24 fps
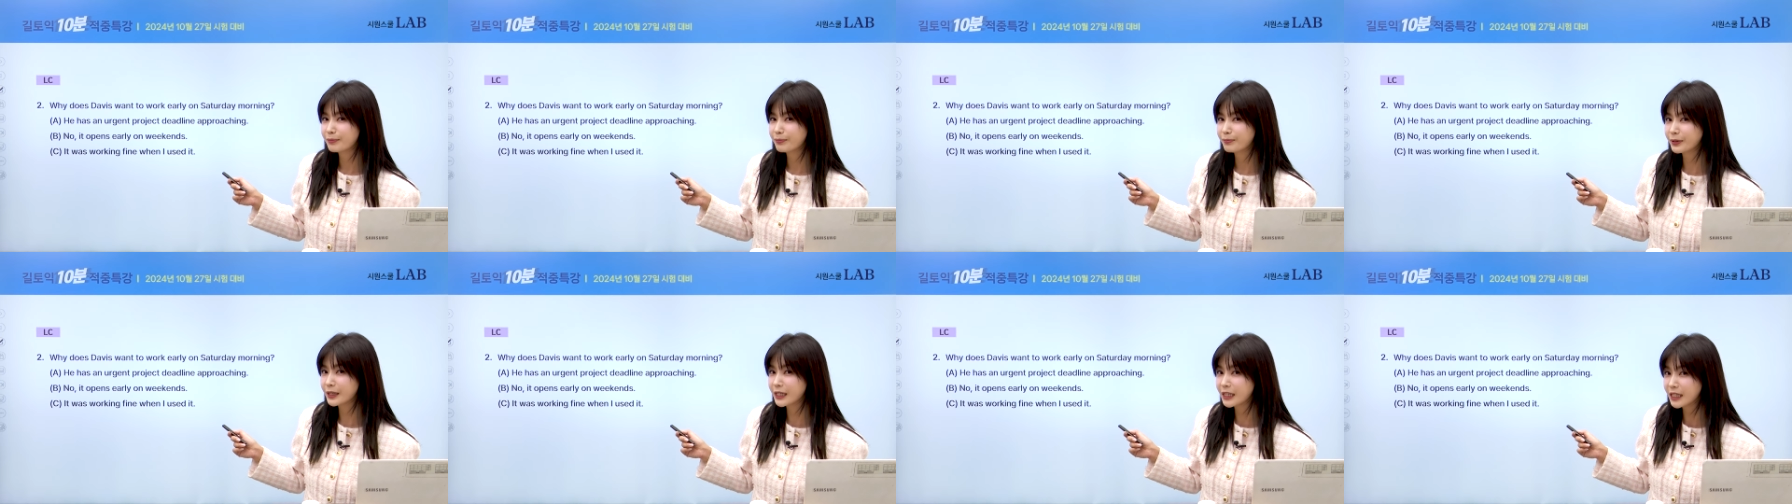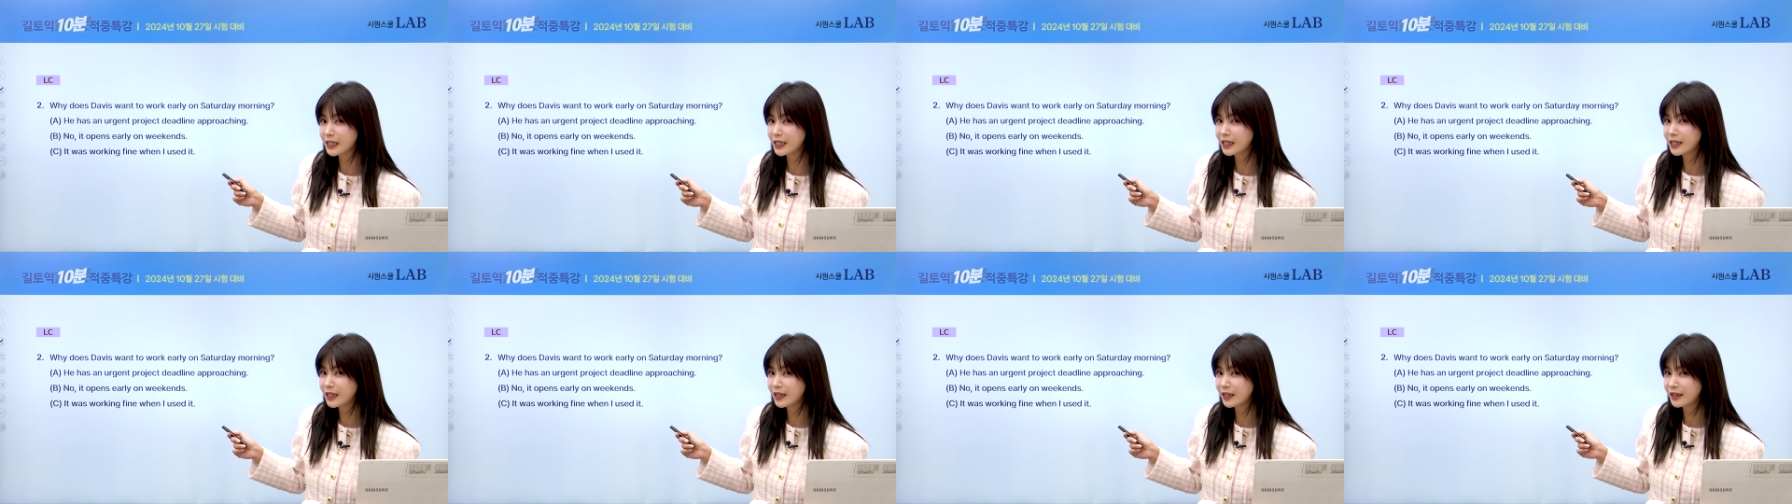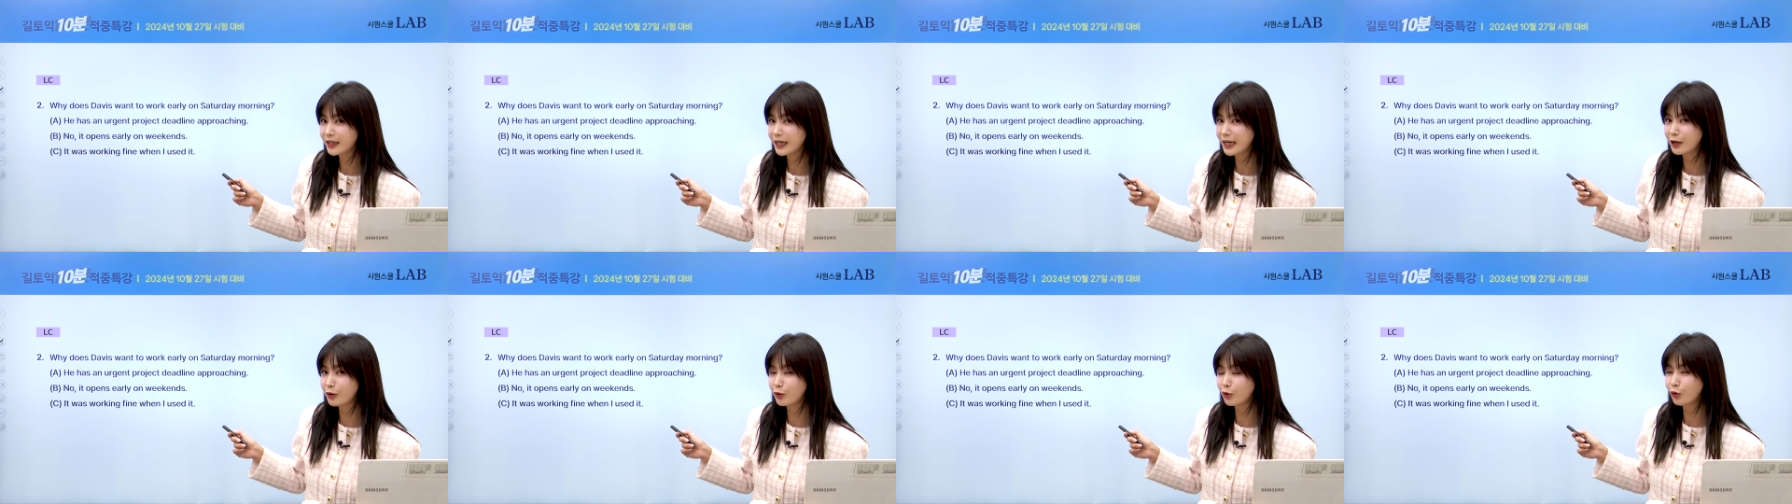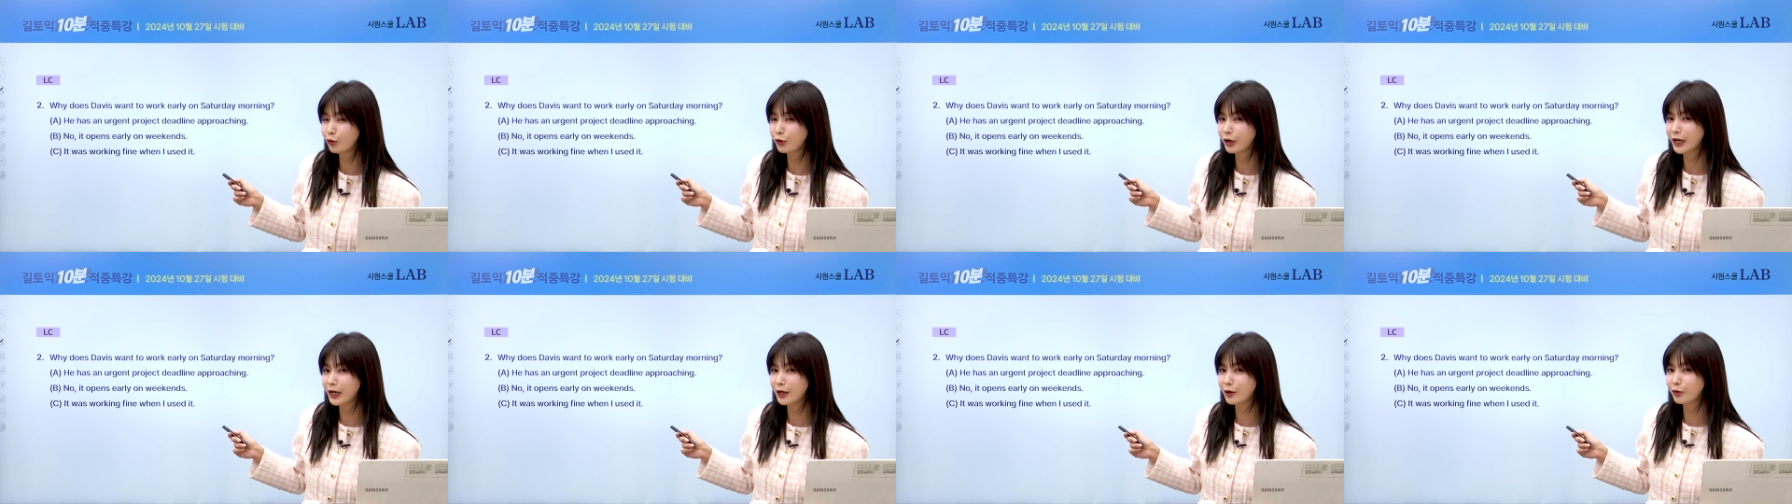
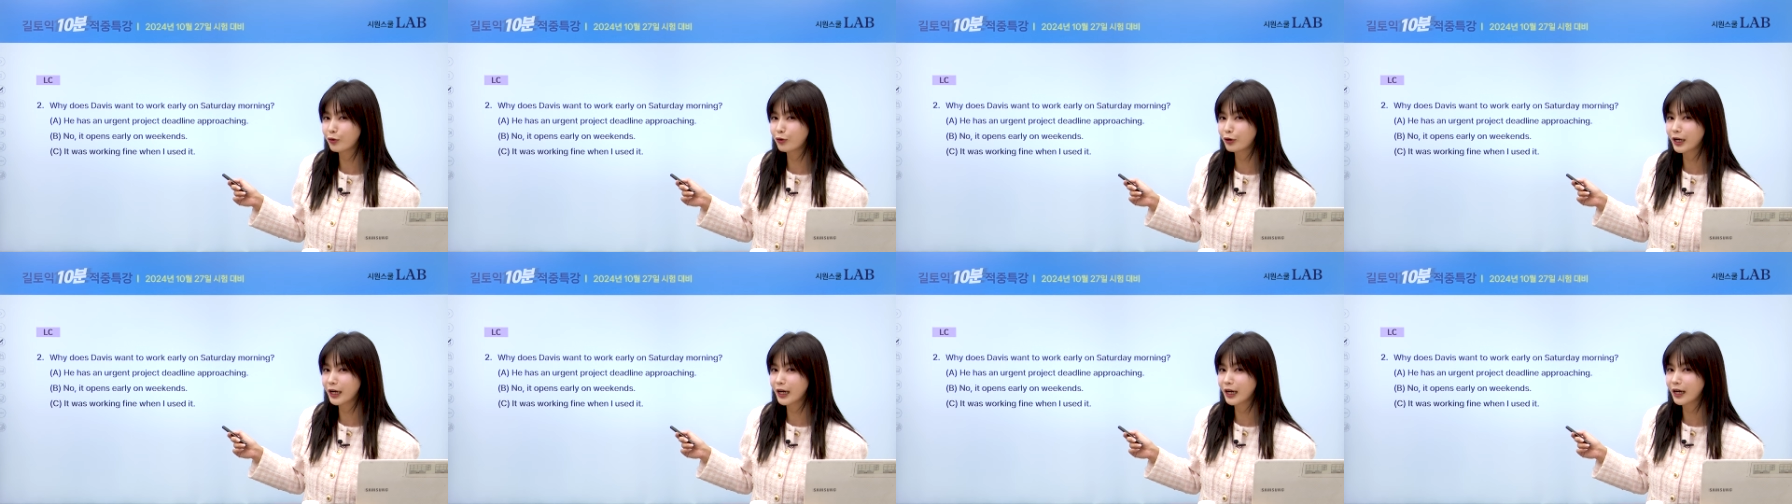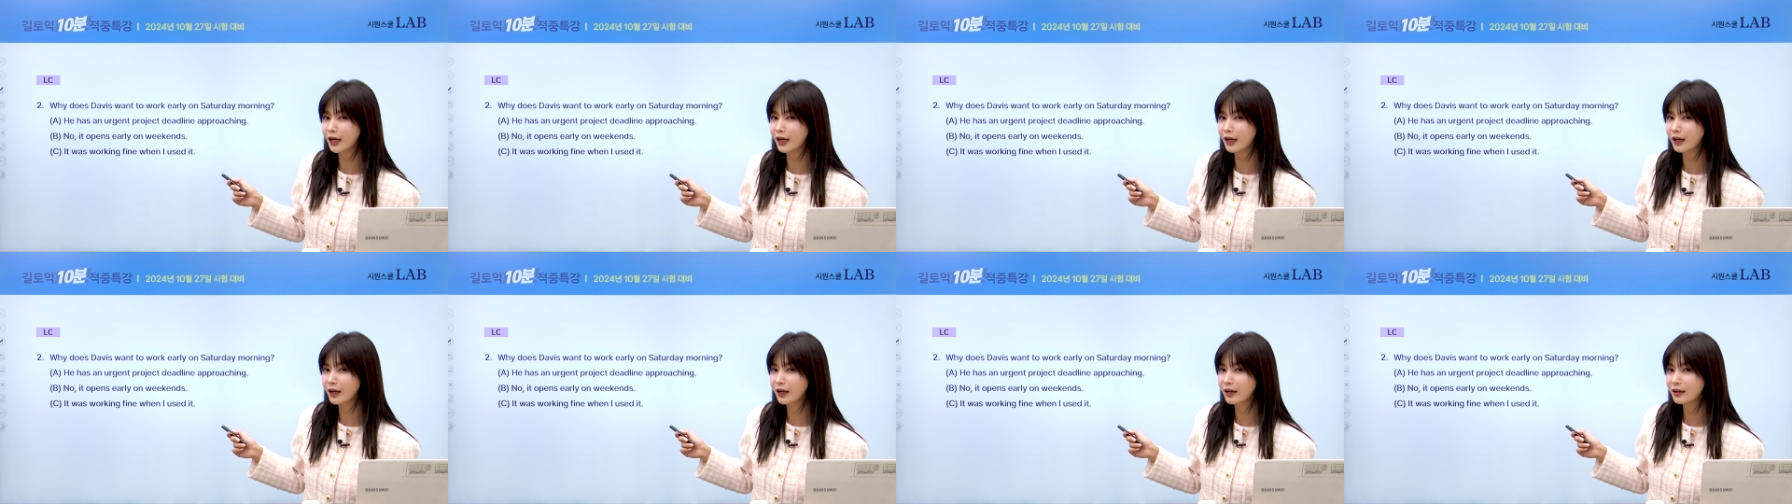B라고 라고라